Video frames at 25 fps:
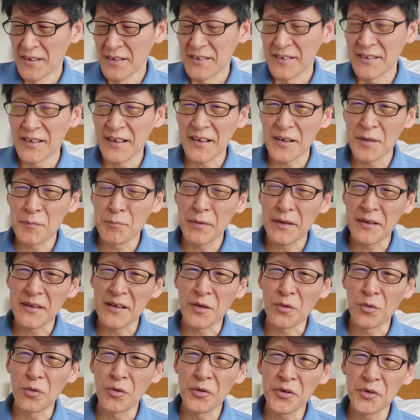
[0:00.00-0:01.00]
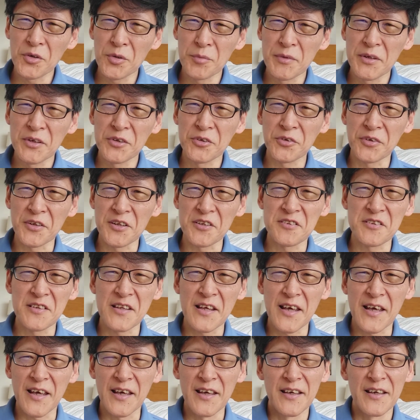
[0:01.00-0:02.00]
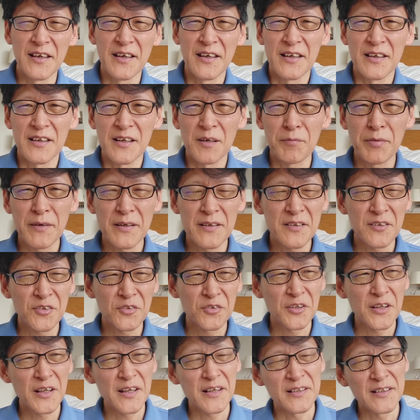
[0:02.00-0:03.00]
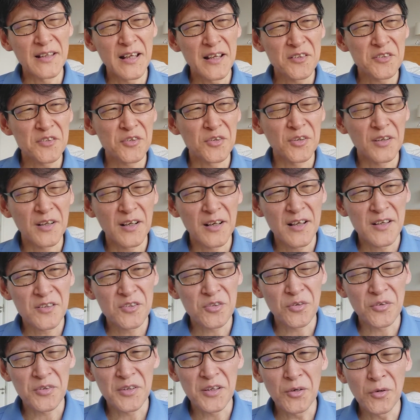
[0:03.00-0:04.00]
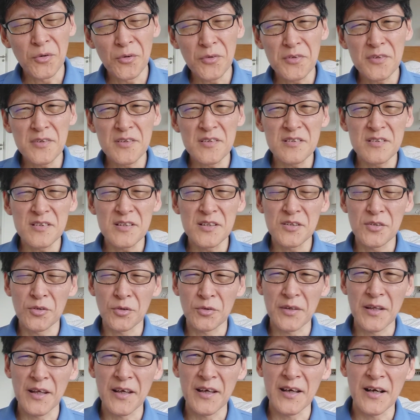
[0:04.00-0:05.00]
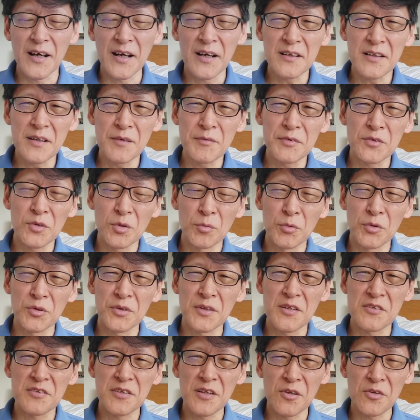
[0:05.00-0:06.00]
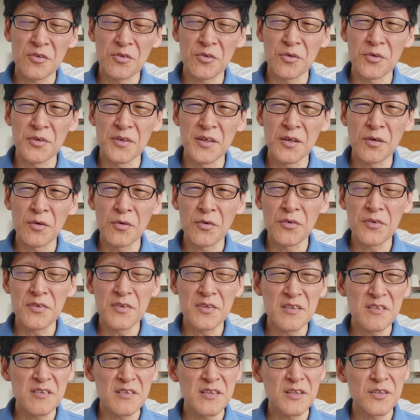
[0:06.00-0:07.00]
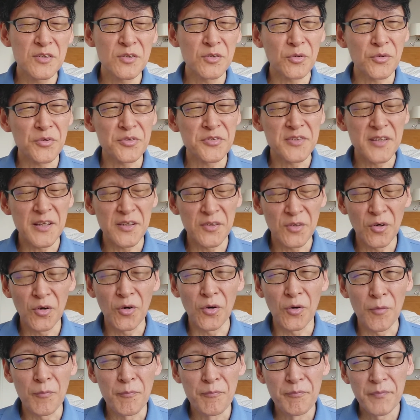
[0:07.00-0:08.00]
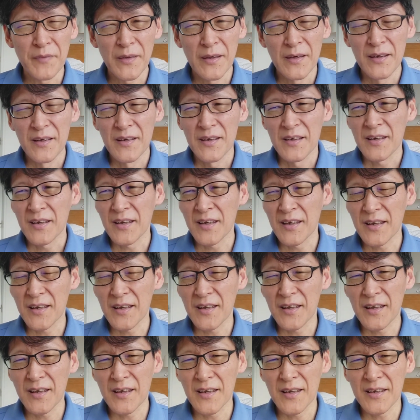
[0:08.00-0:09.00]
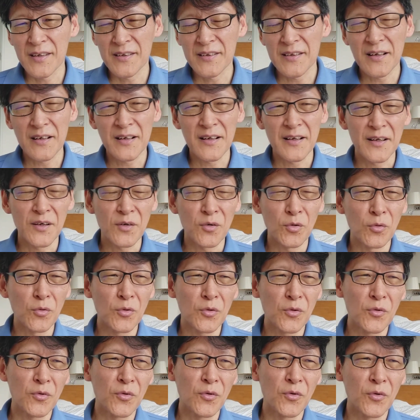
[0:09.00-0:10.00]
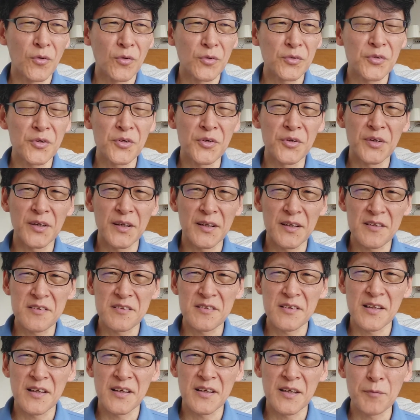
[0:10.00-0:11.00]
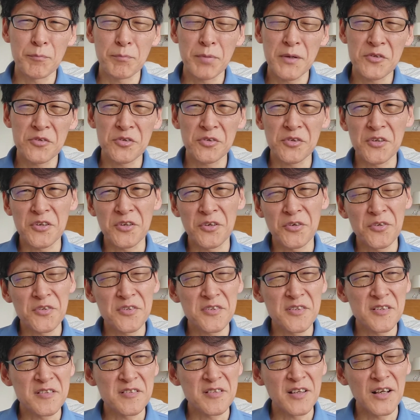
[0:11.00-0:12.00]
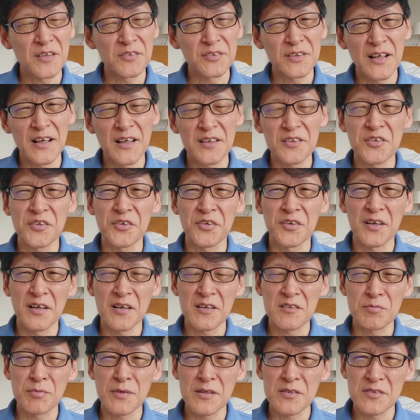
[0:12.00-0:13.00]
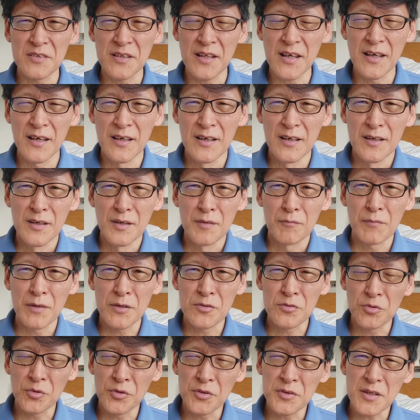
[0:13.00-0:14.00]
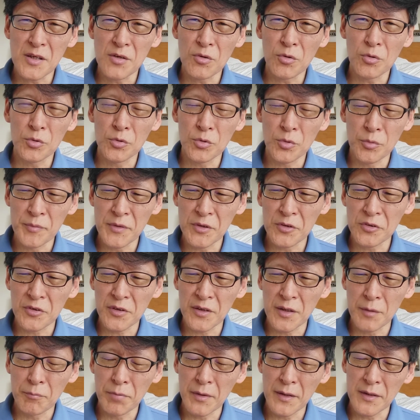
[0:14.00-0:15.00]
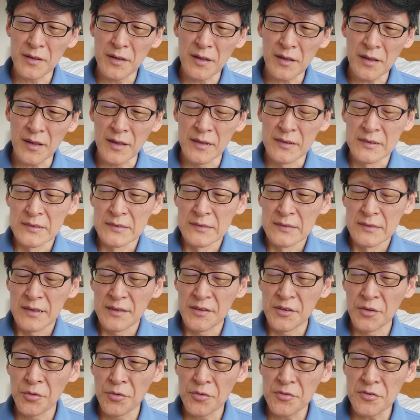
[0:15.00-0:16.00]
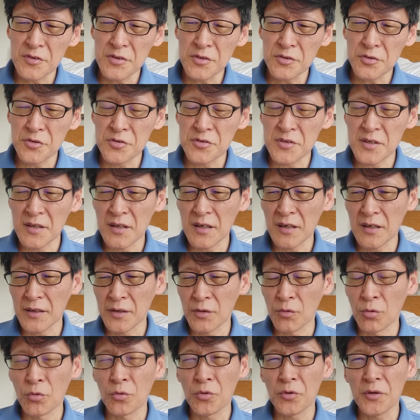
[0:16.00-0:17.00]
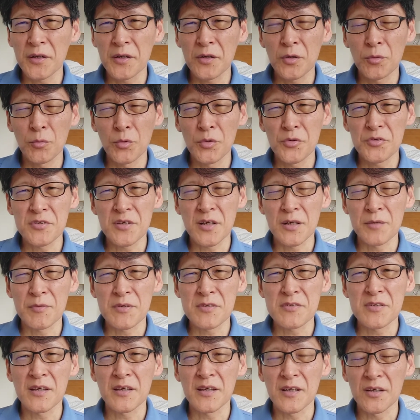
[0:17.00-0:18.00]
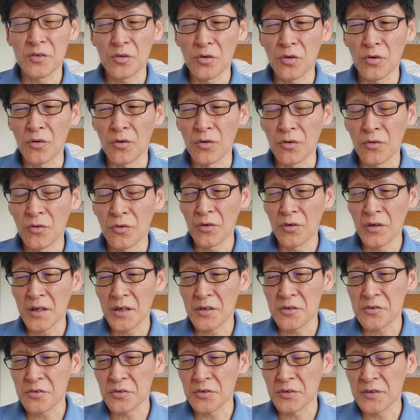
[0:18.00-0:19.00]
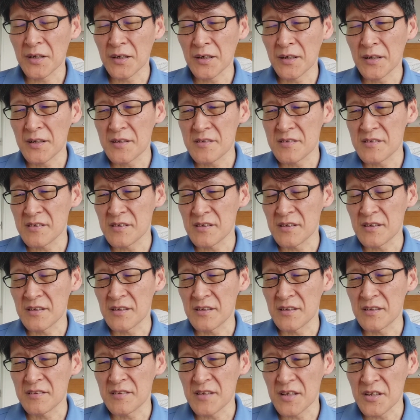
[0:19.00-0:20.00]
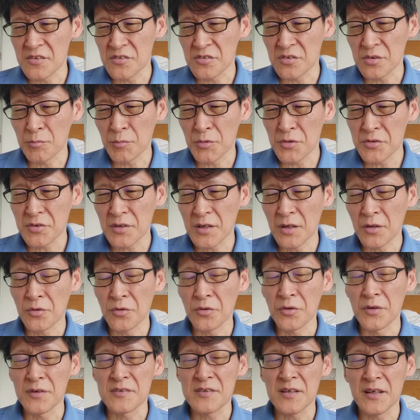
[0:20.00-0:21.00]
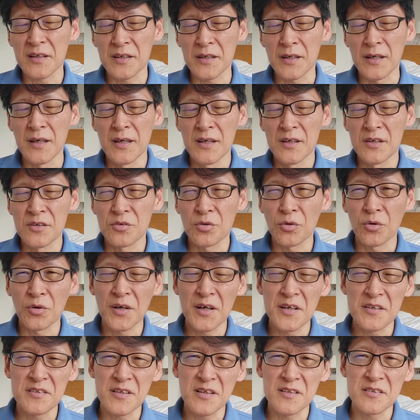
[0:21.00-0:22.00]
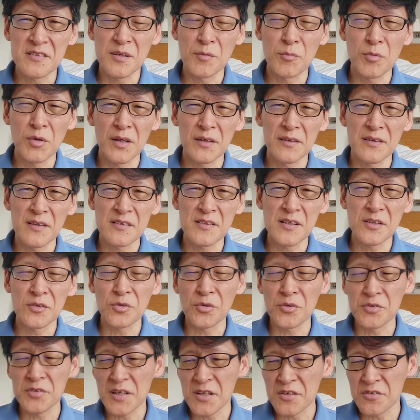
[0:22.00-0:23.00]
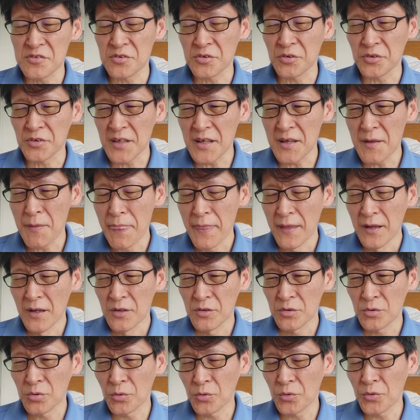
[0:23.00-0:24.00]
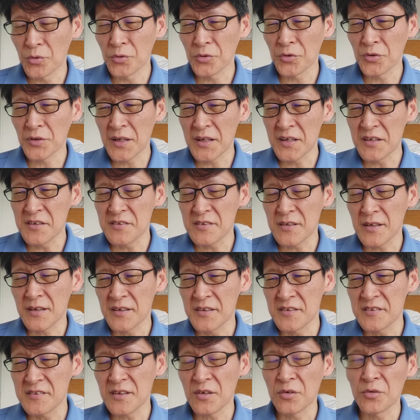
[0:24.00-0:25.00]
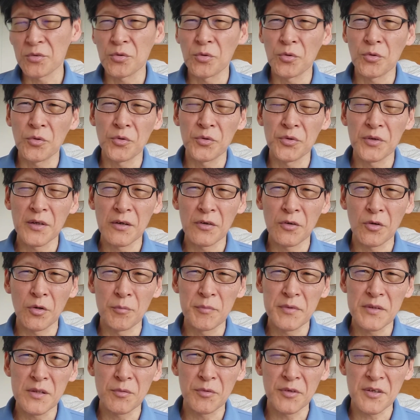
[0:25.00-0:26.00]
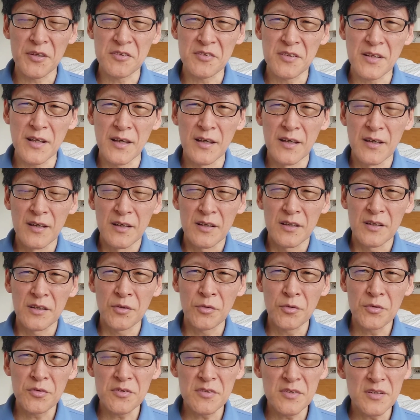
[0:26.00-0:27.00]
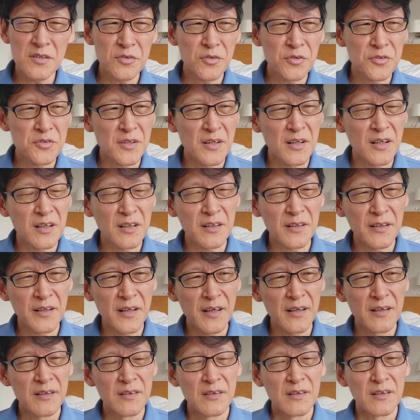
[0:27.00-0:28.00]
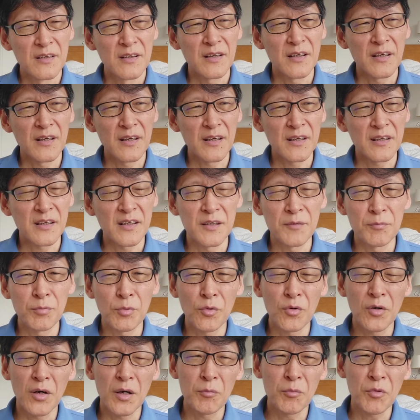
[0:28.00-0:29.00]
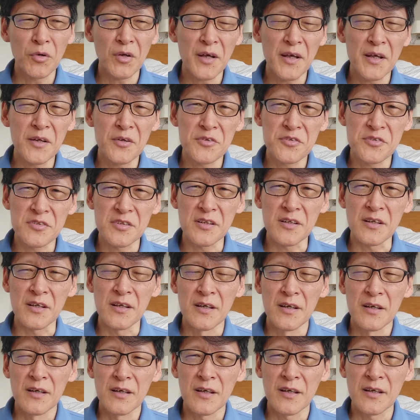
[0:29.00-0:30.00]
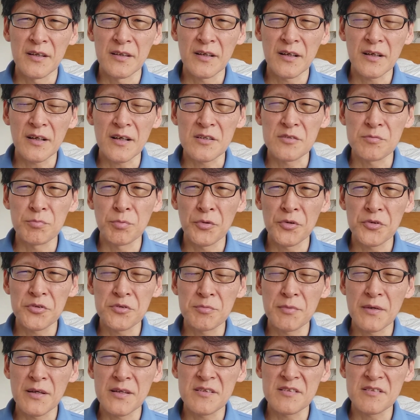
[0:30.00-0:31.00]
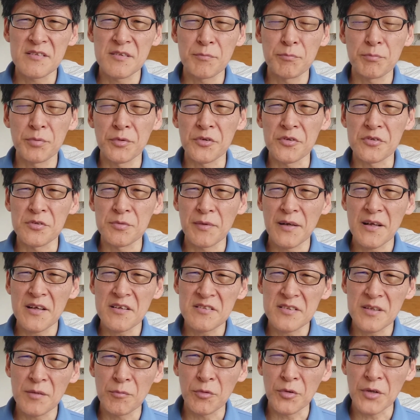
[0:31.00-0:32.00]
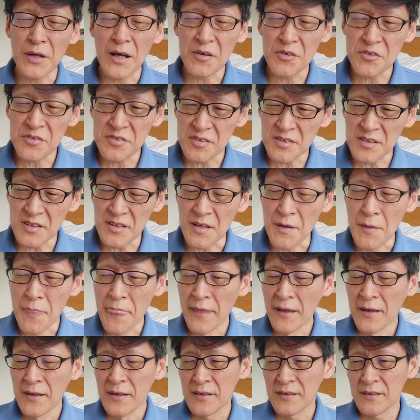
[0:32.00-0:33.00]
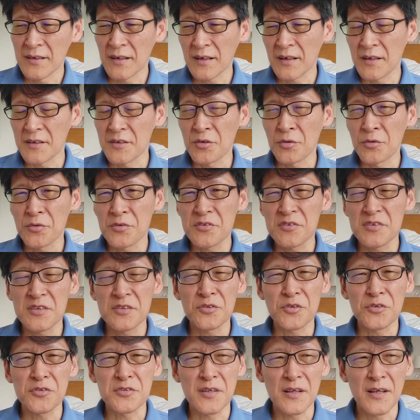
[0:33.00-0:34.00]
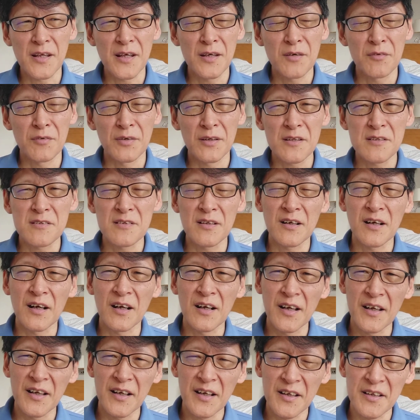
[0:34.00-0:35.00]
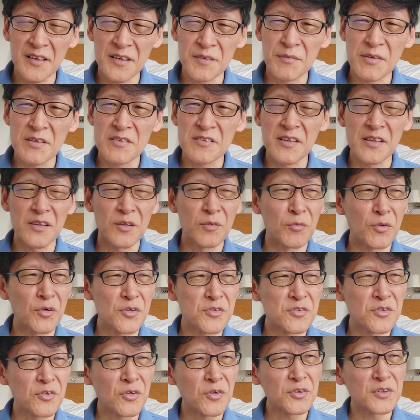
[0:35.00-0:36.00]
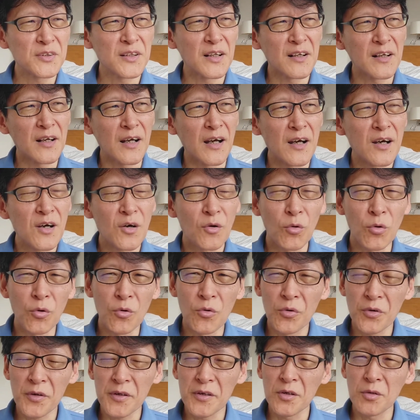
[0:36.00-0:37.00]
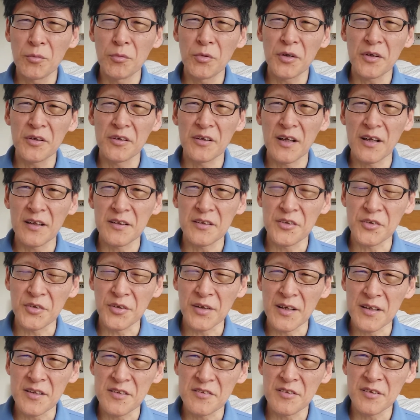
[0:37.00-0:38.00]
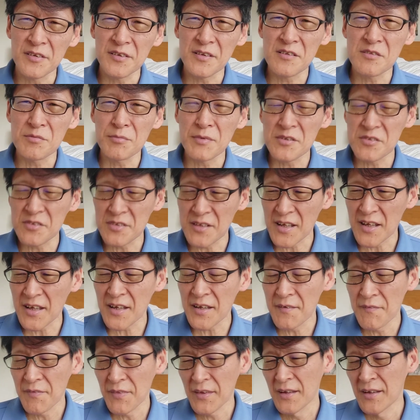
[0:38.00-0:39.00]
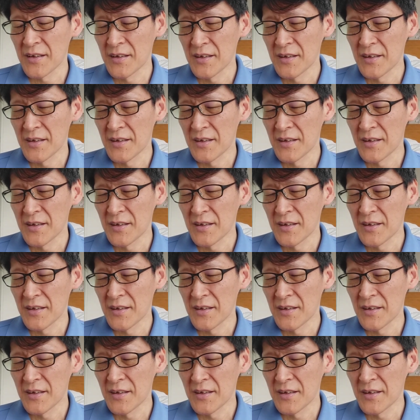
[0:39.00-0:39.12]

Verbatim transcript: なんかやっぱりね、こういうのを見るとですね、やっぱりそのね、なんていうのかな、その日本人のね、改めて思うんですけど、その日本人としての、えー、なんかね、心というかですね、やっぱりちょっと日本人違うなという気がしますね。まあそういったようなことを見るとね、やっぱりなんか日本人としてなんかね、誇りに思うじゃありませんけど、回のその高梨選手、もしくはこのさっき紹介させてもらった佐藤選手のね、投稿のね、インスタインスタの投稿なんかを見てもですね、日本人としてなんかね、えー、希望がもらえるし、えなんかスポーツマンシップの素晴らしさもあるしなんか日本人としてね私なんか海外にいますけどもすごくなんか誇りに思えるなっていう感じはいたしますね。